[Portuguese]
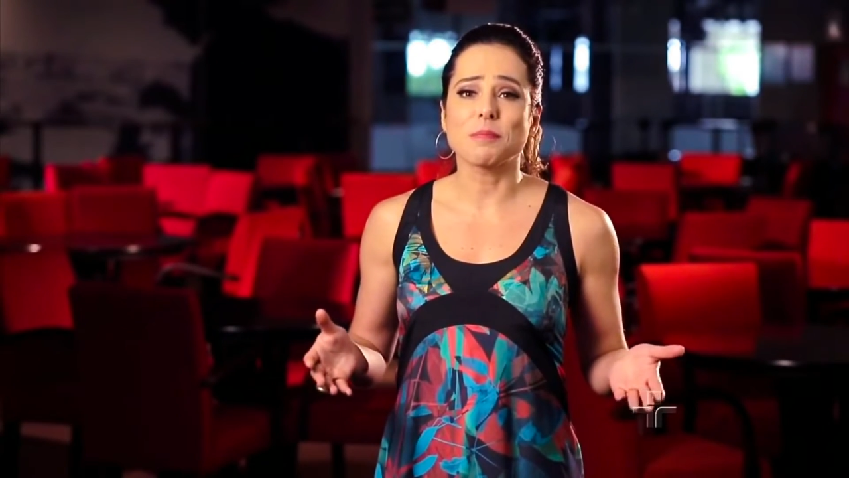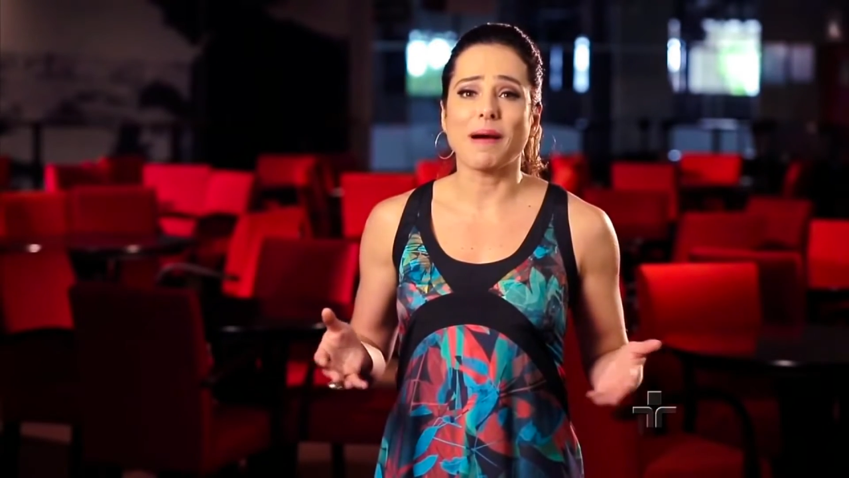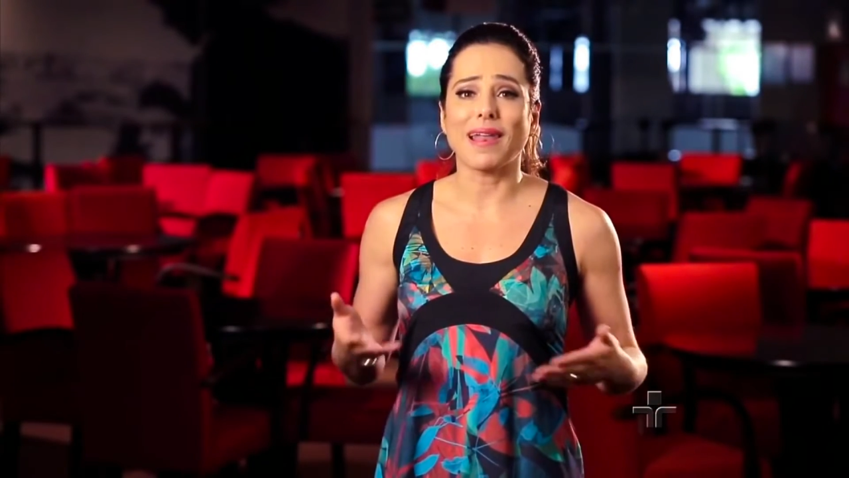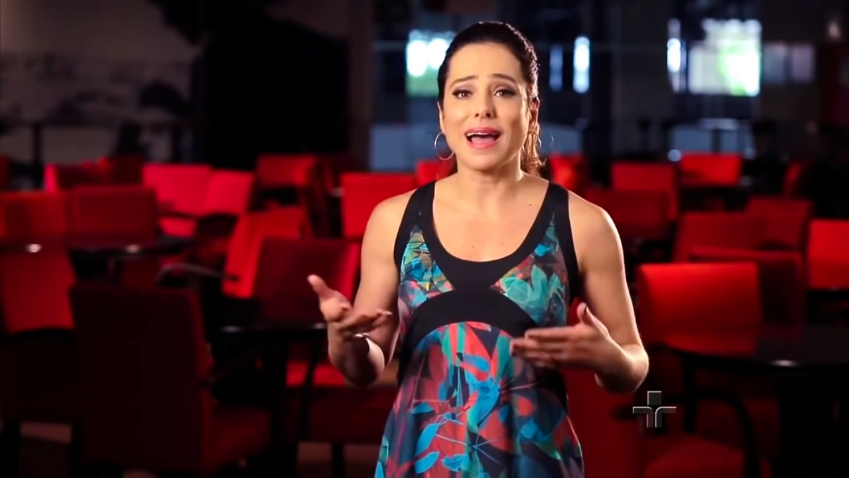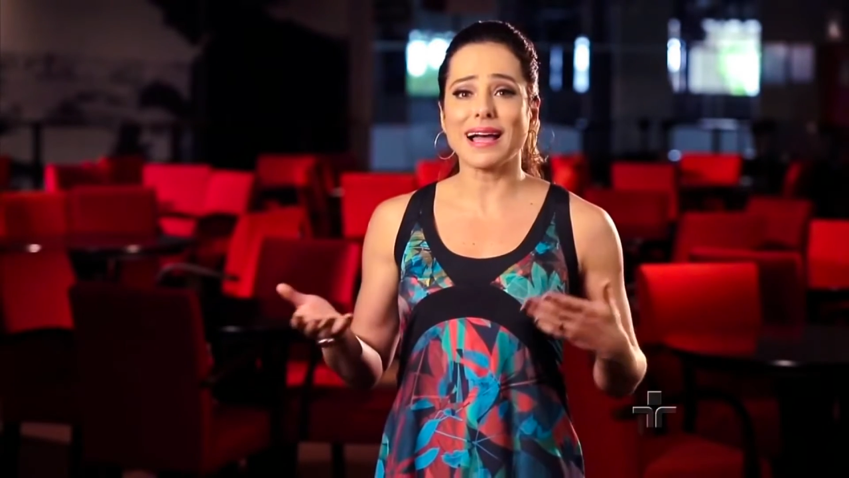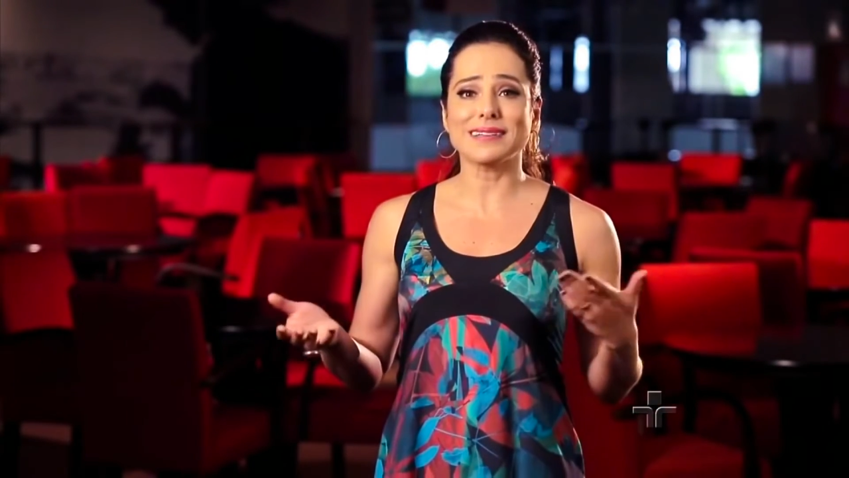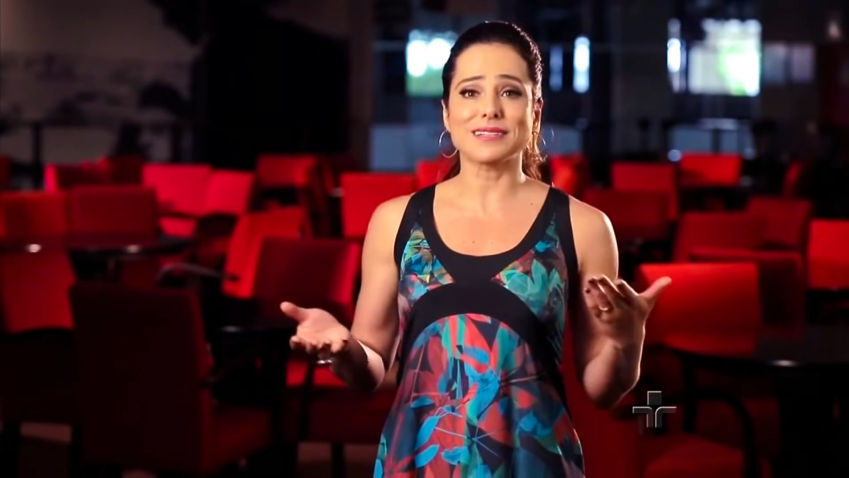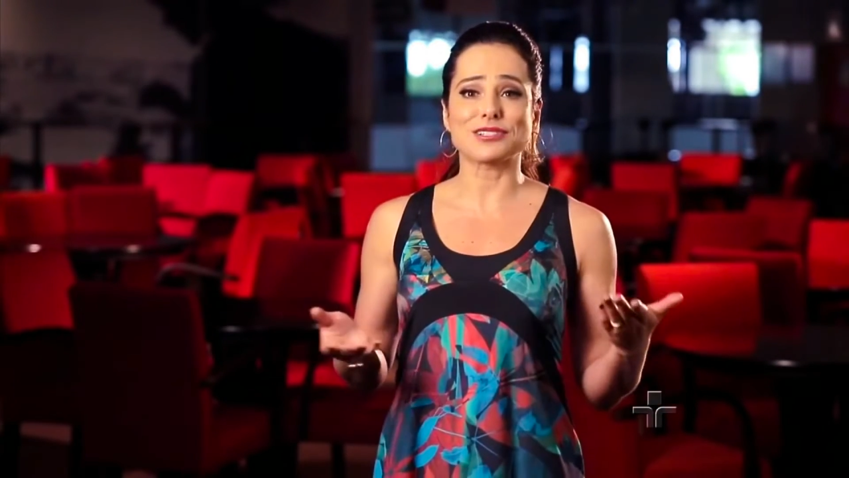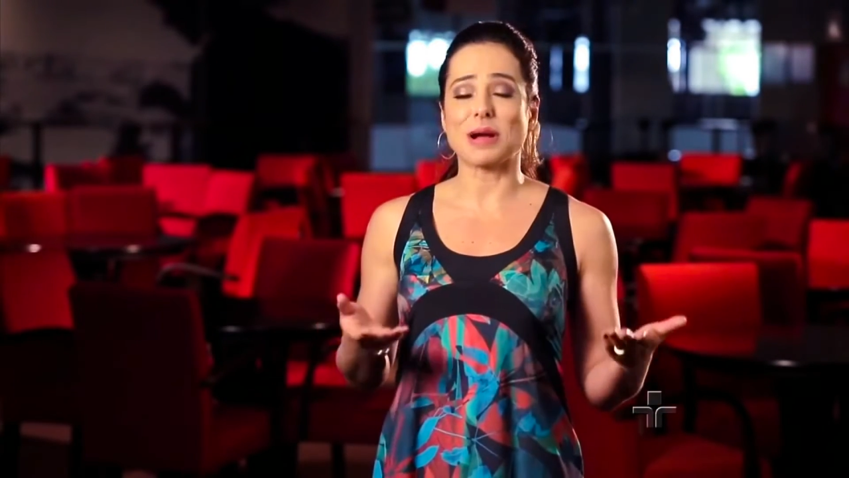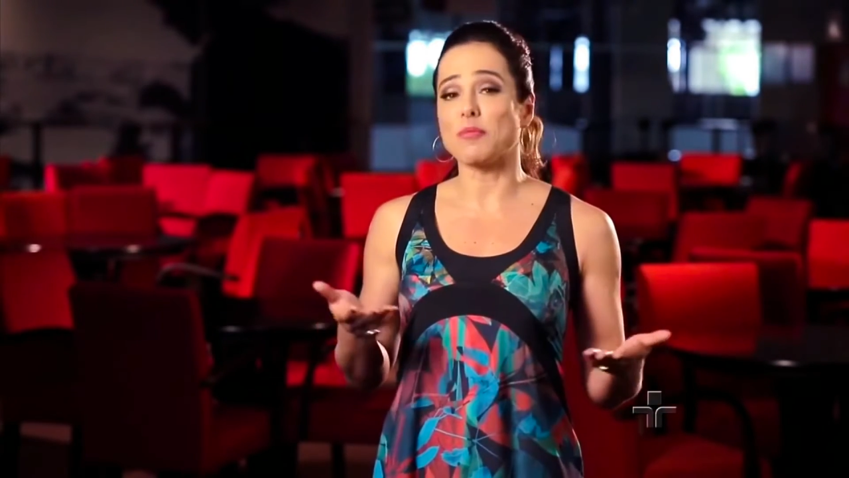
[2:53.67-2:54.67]

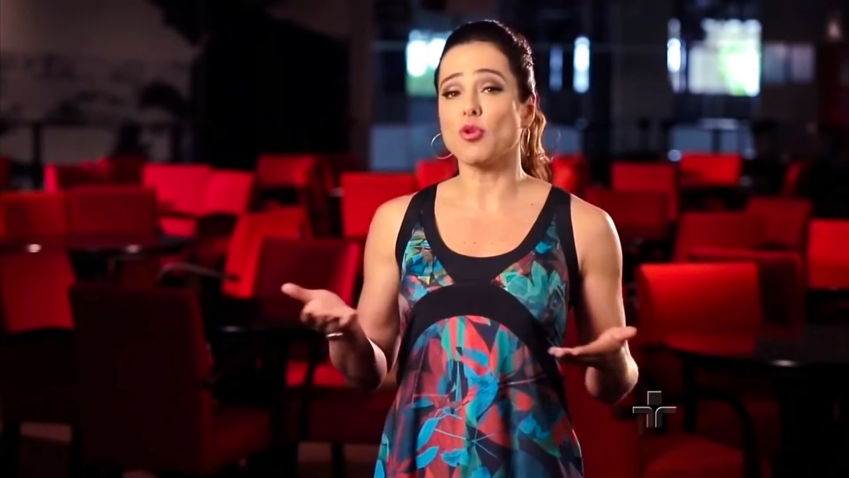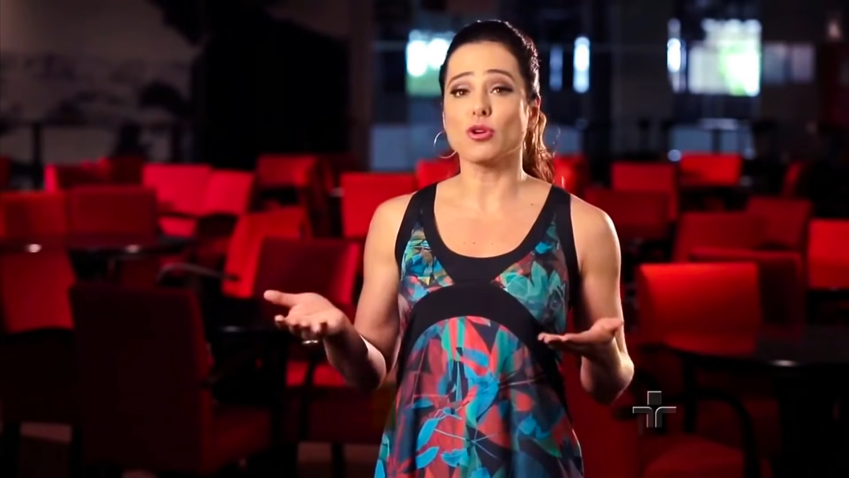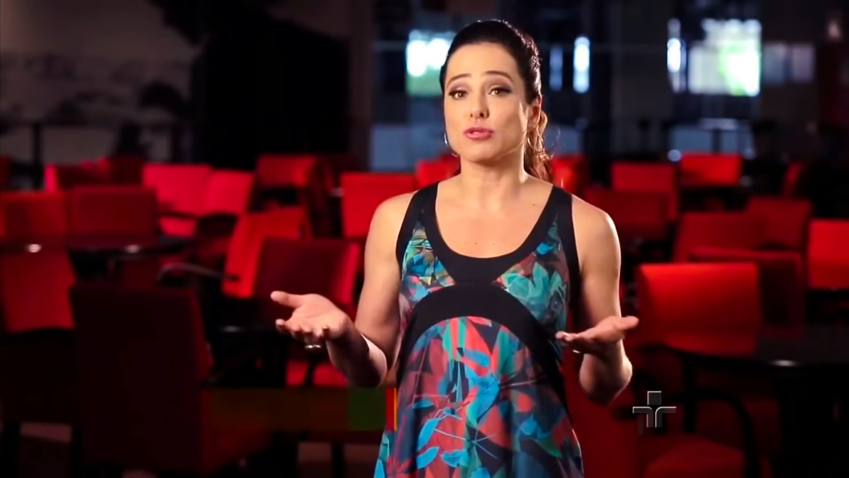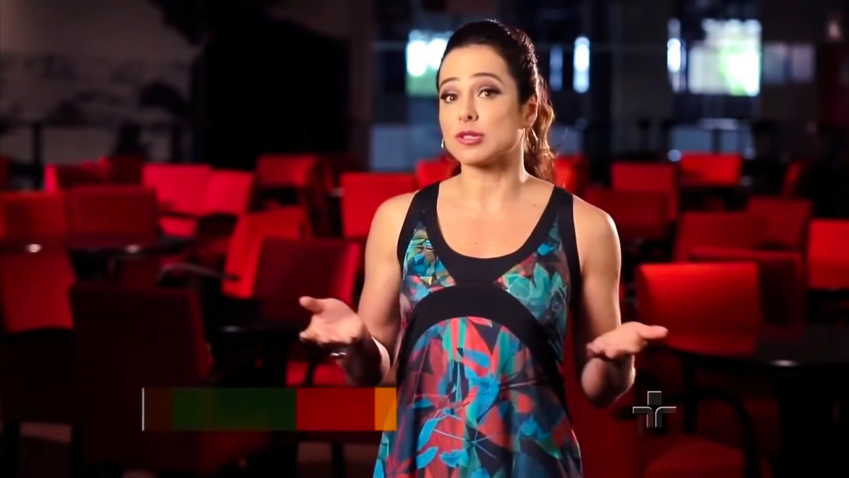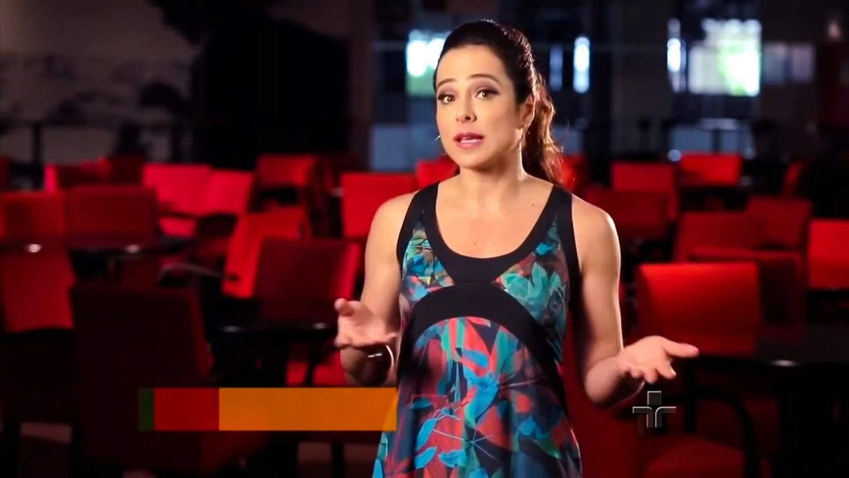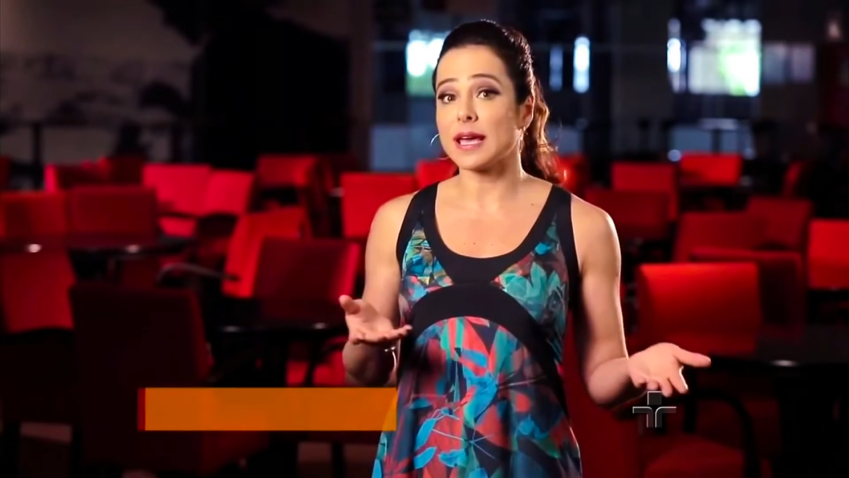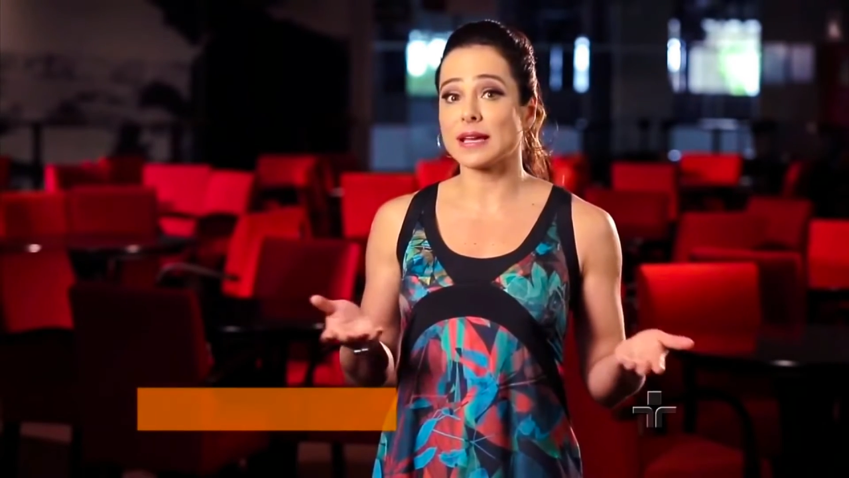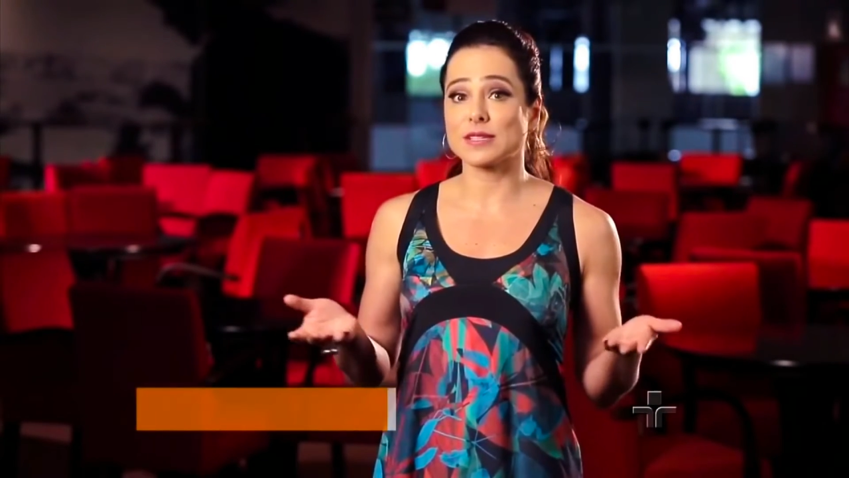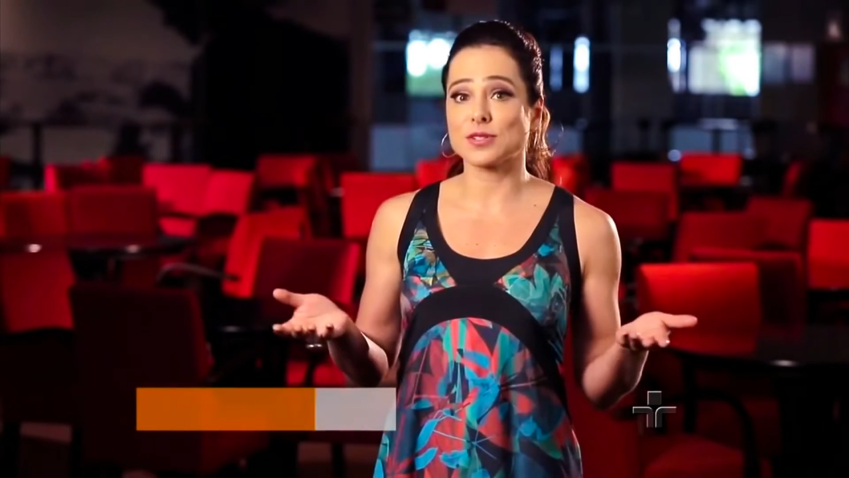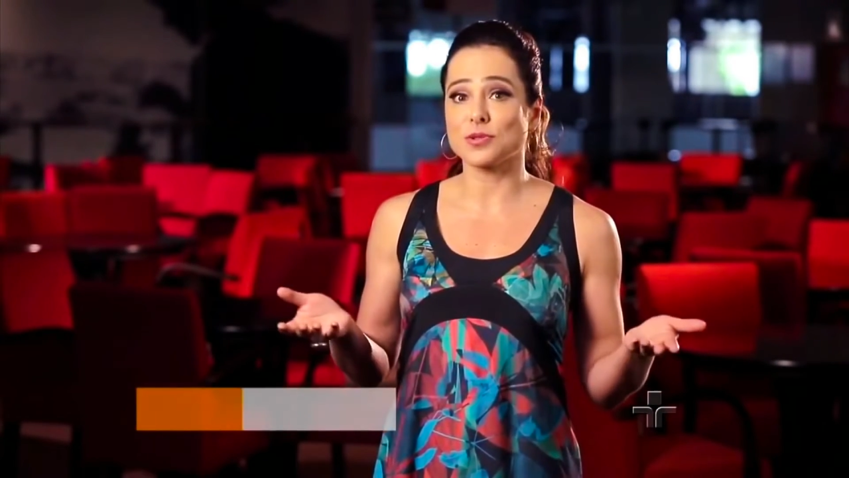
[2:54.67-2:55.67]
baladas, namoro,
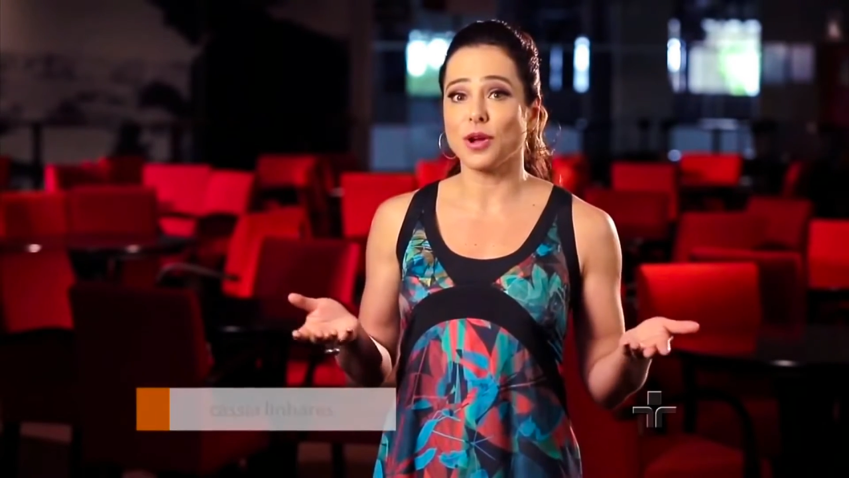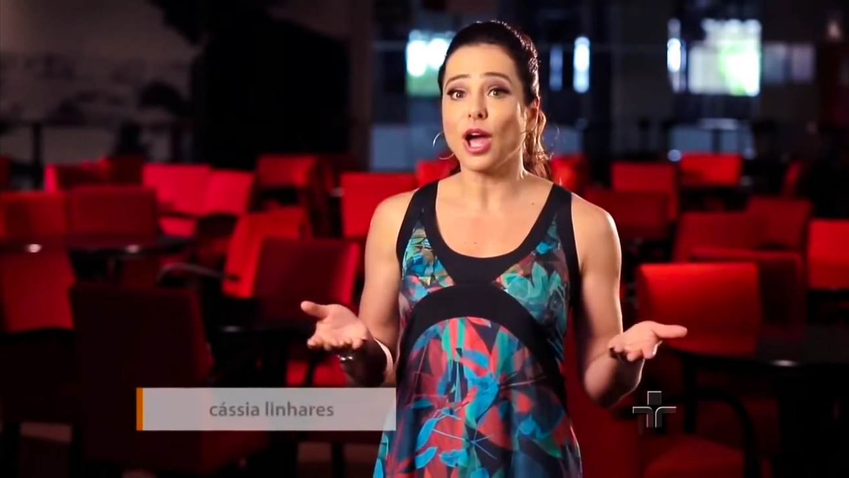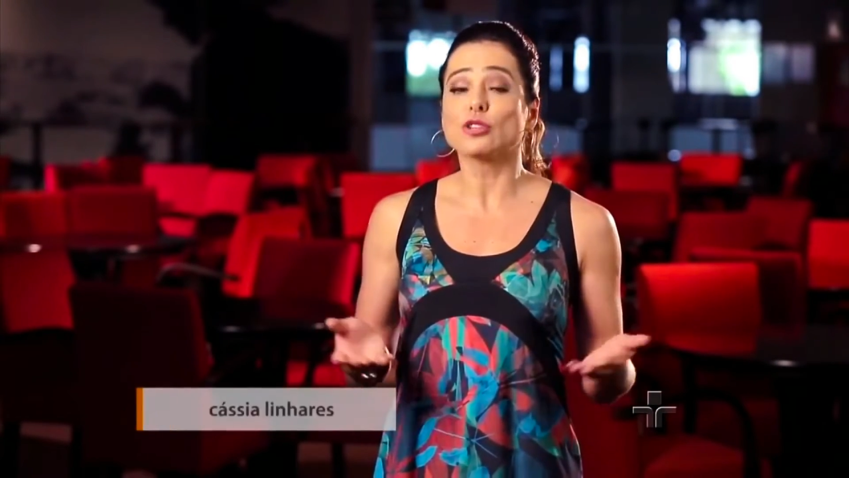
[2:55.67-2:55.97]
sexo,